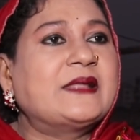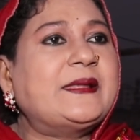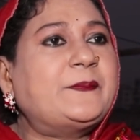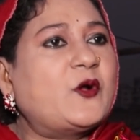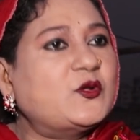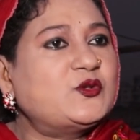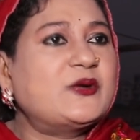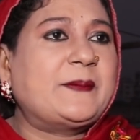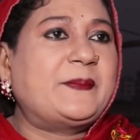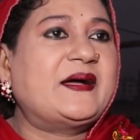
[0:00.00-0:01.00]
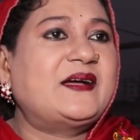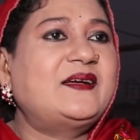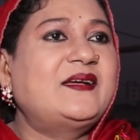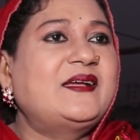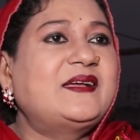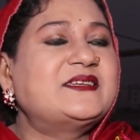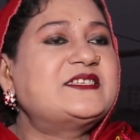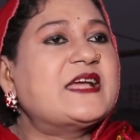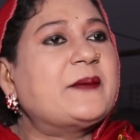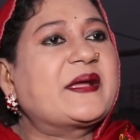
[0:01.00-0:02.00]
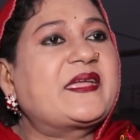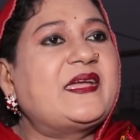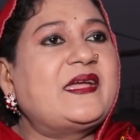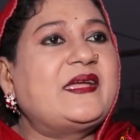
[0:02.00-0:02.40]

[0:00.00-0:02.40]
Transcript: তারপর অঞ্জন আপা সে আমাকে